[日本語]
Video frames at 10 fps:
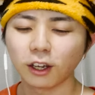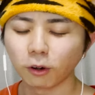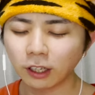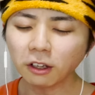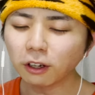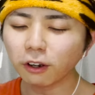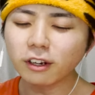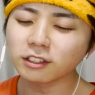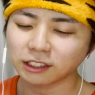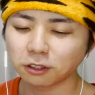俺の語彙
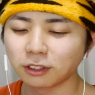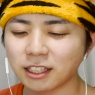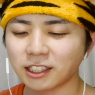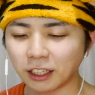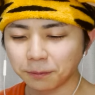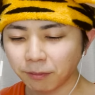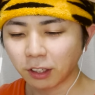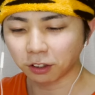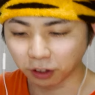力がそうなっちゃう。